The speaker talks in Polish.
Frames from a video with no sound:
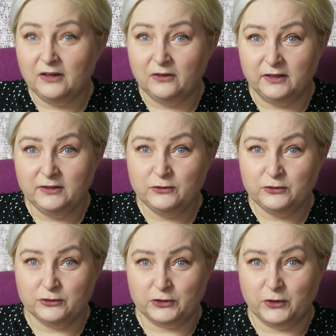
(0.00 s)
Kolejną
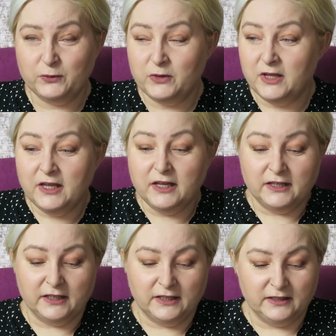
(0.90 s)
książką
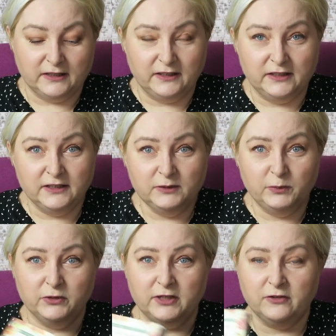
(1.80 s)
jest
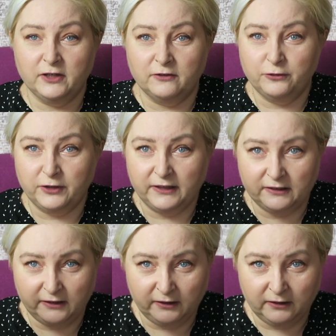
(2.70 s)
biografia
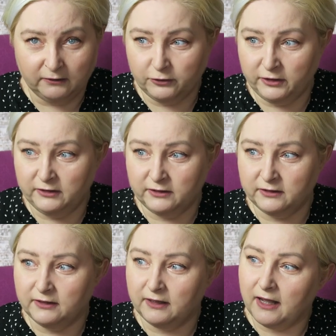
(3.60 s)
Fridy
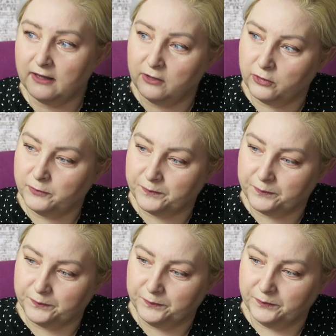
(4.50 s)
Fridy Kahlo,
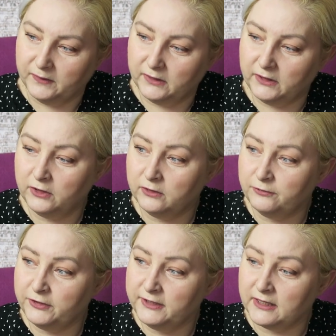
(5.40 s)

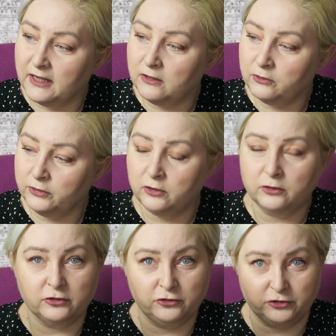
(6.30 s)
Frida Kahlo i
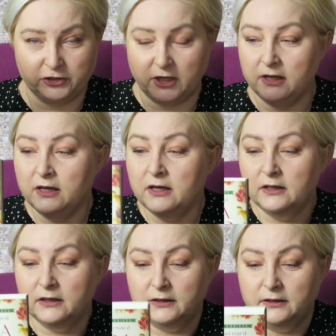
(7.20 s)
kolory życia.
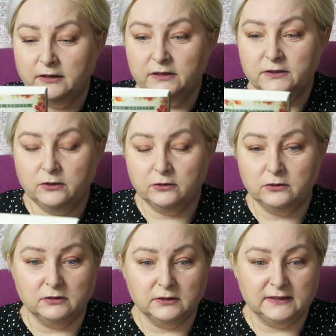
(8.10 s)
Jest
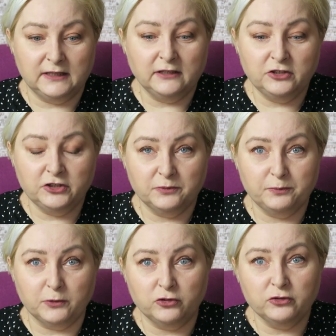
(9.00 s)
to, zdaje się,
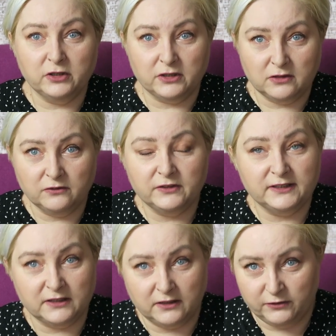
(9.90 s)
początek nowej
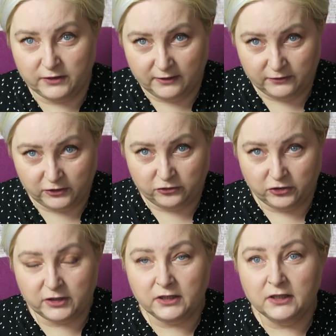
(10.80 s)
serii
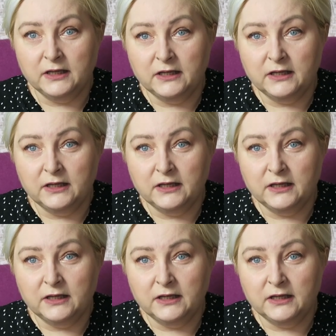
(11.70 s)
wydawniczej